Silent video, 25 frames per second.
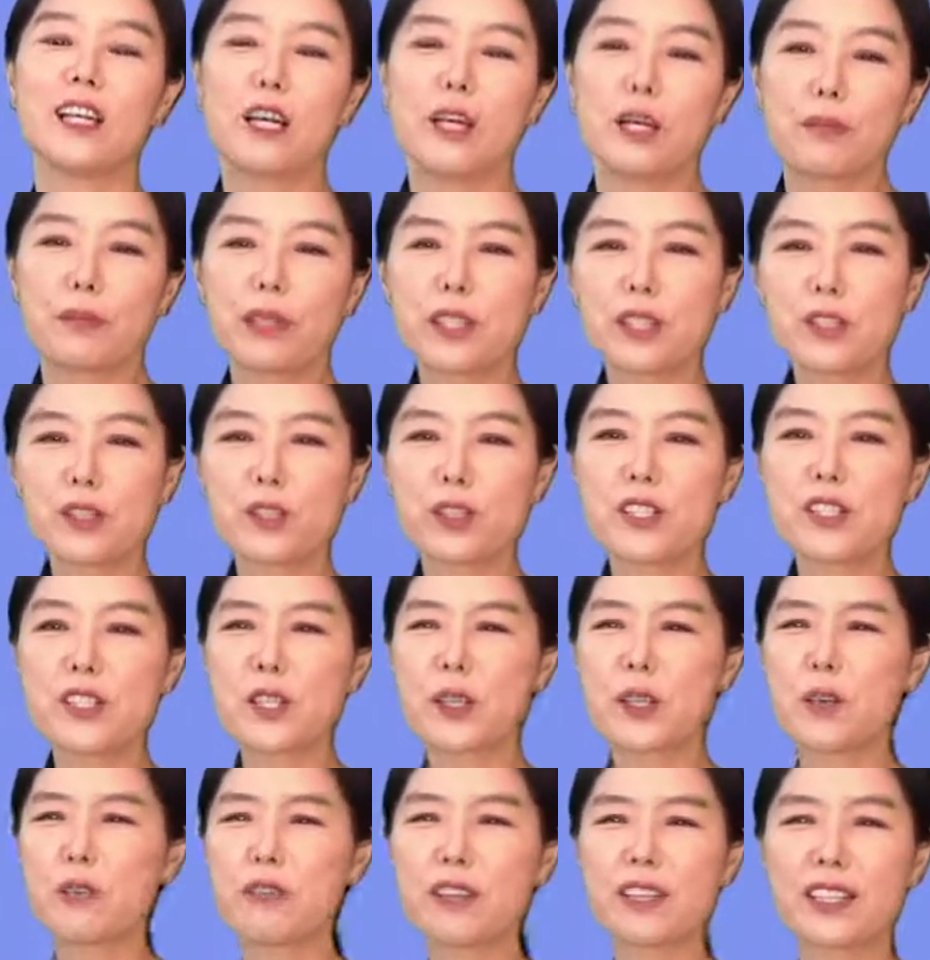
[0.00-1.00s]
Pictures
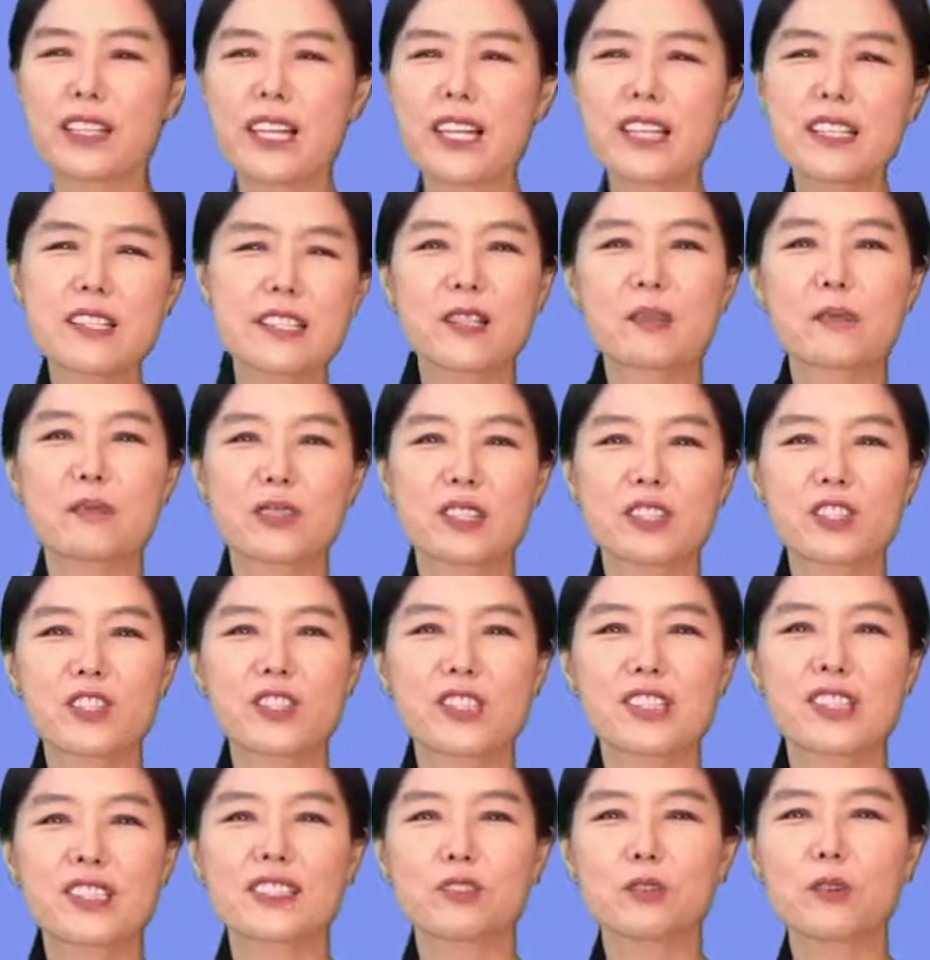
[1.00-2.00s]
of fantastic
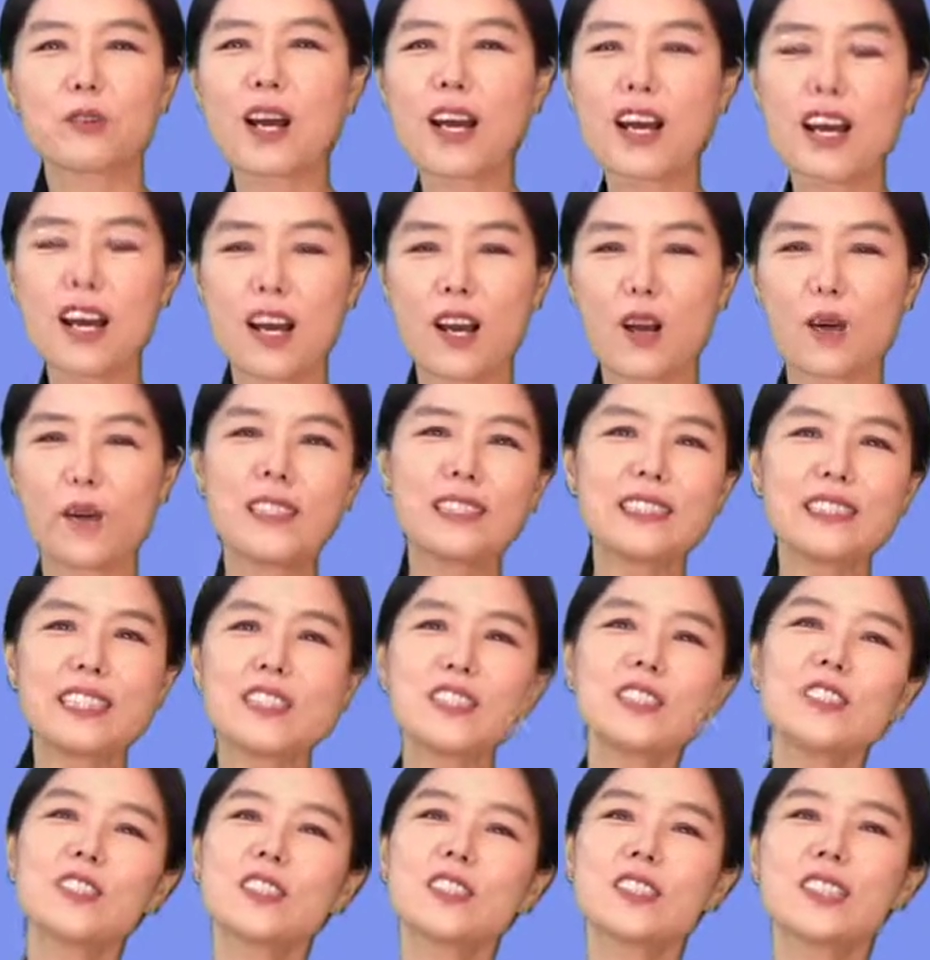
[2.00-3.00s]
machines. 와,
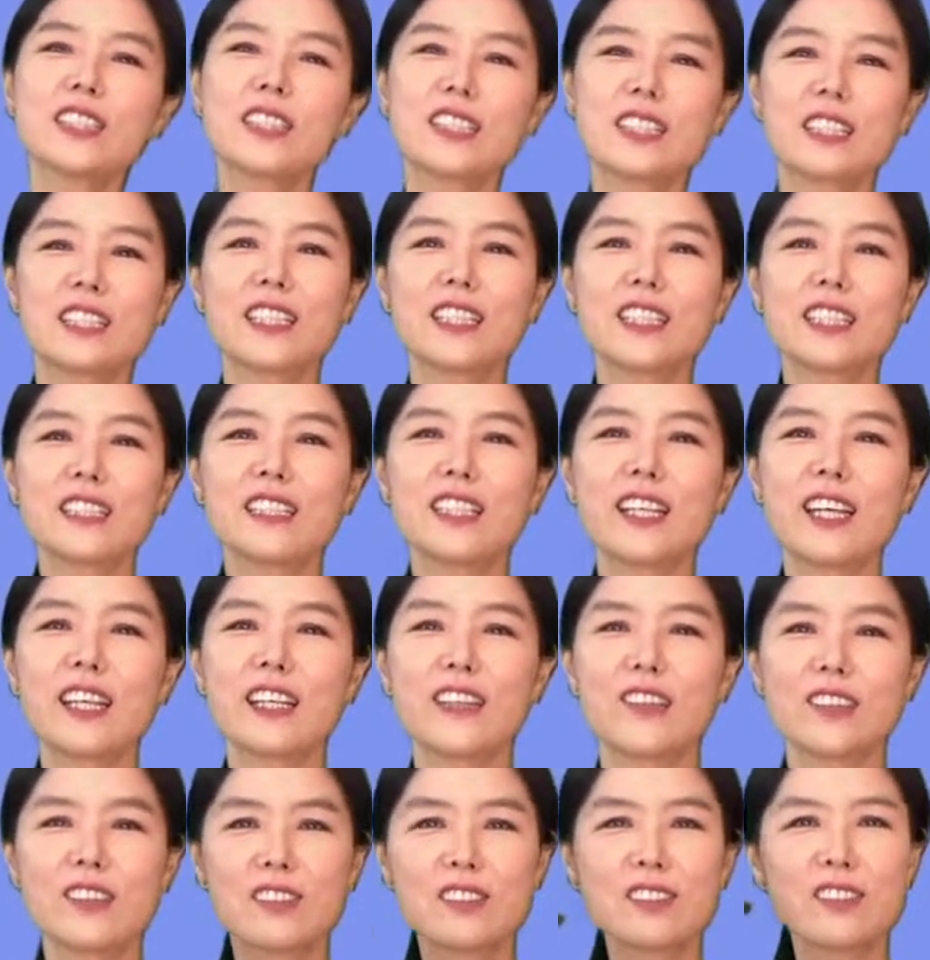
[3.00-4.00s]
환상적인 기계들의
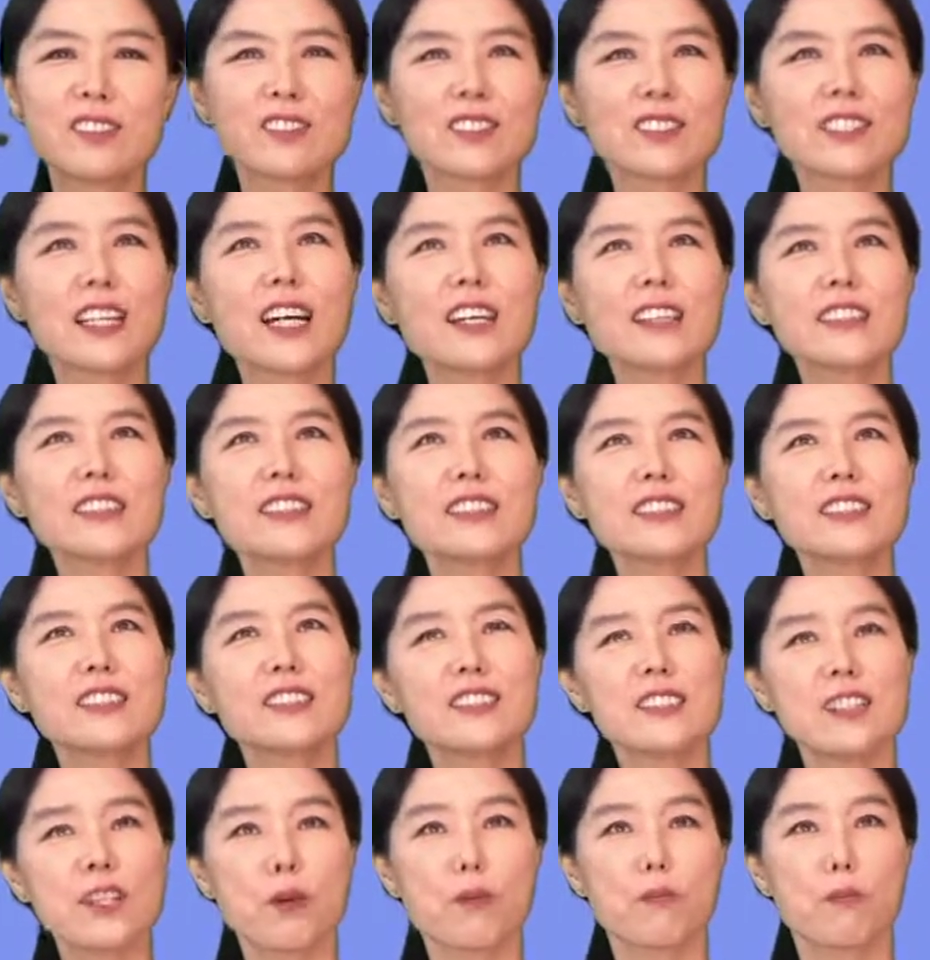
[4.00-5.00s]
이런 상들을
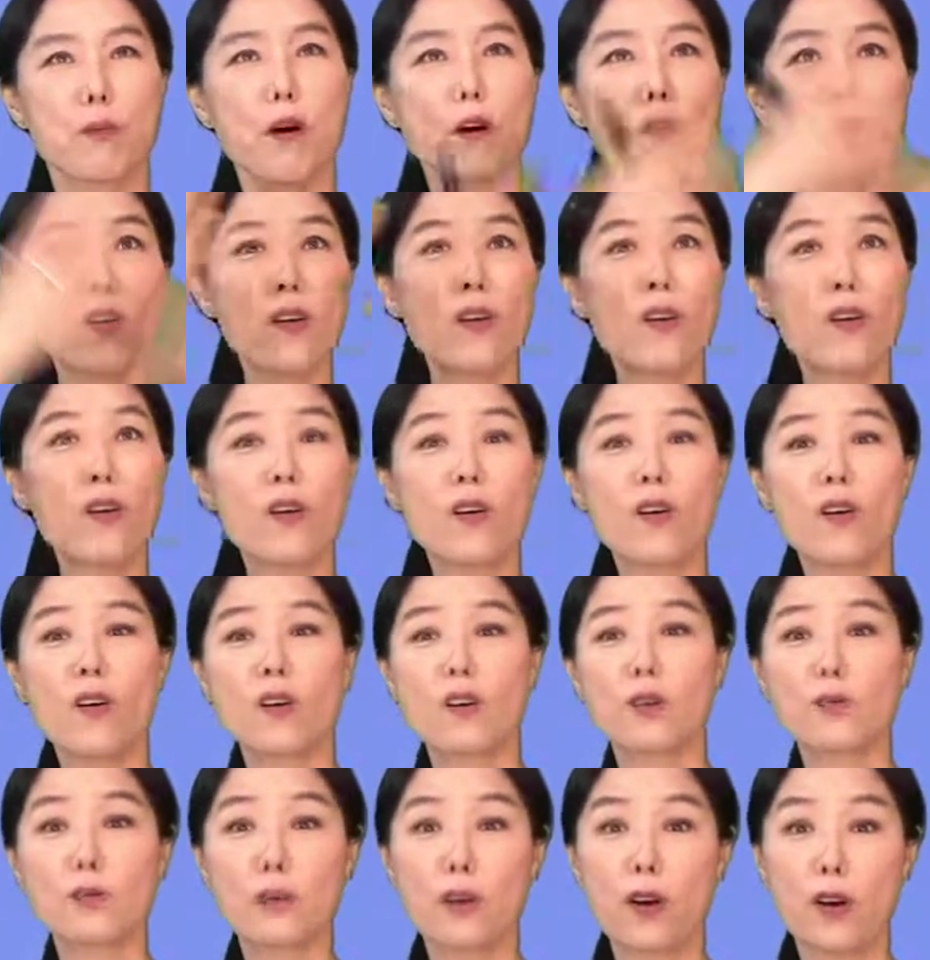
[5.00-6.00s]

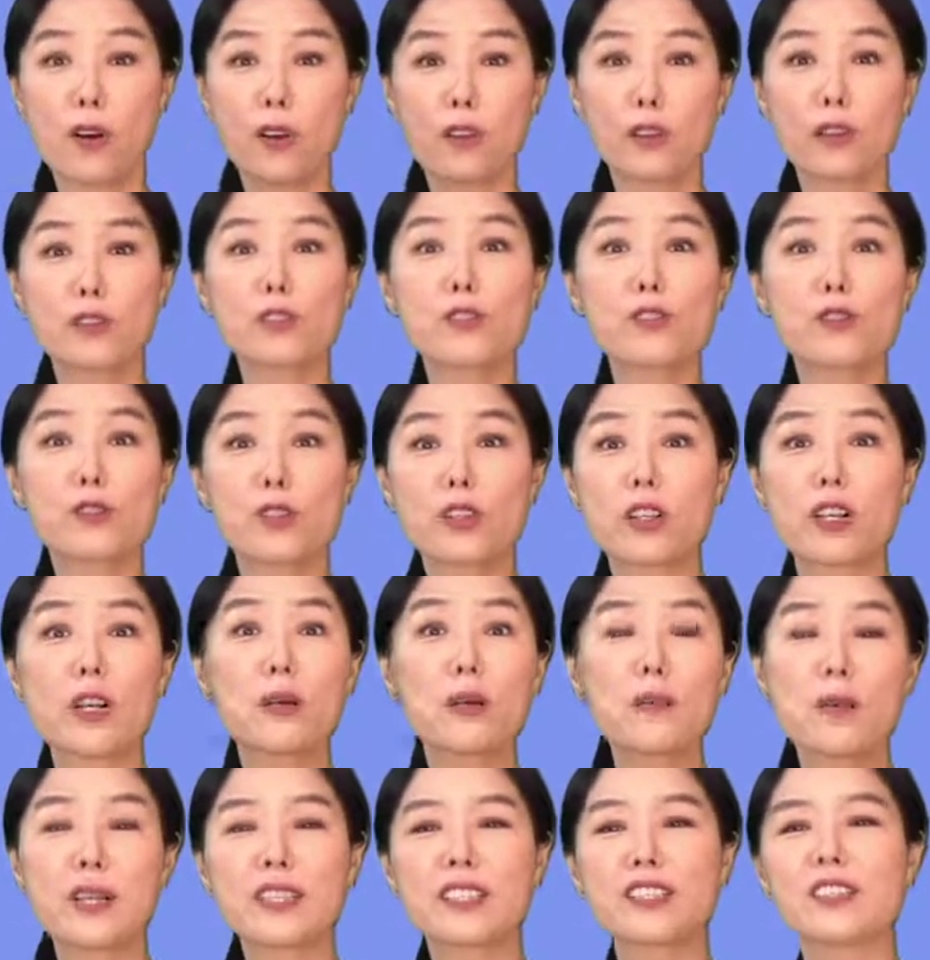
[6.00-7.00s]
펑펑 conjure
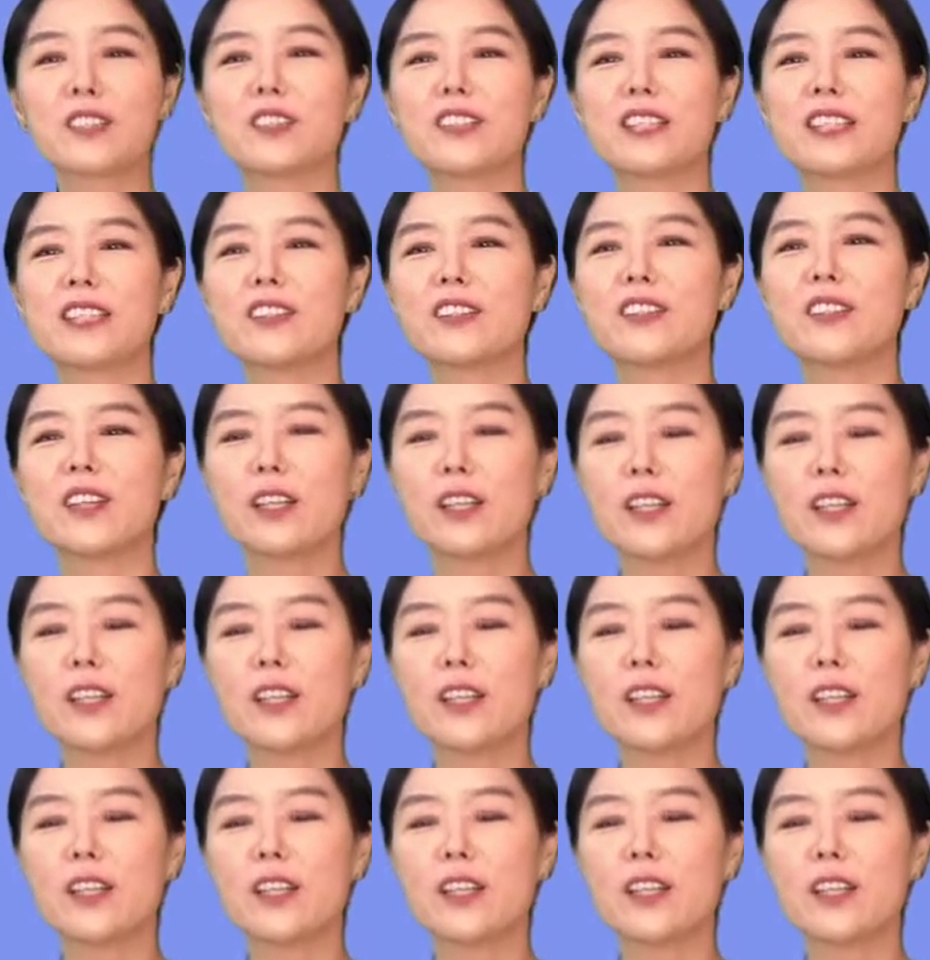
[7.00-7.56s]
up 하는 거예요.